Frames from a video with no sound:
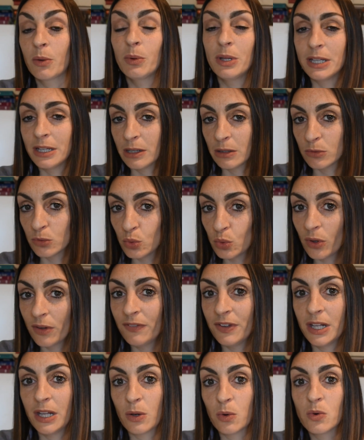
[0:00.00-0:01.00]
quindi due
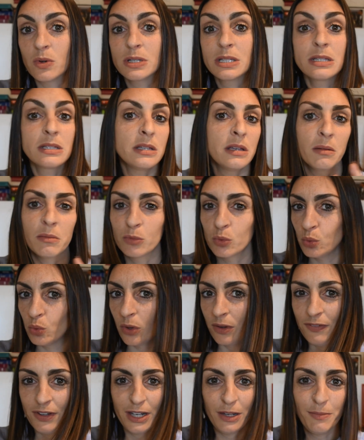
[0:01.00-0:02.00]
vini rossi,
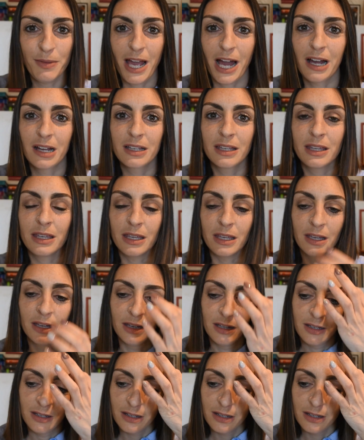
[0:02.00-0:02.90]
due vini bianchi,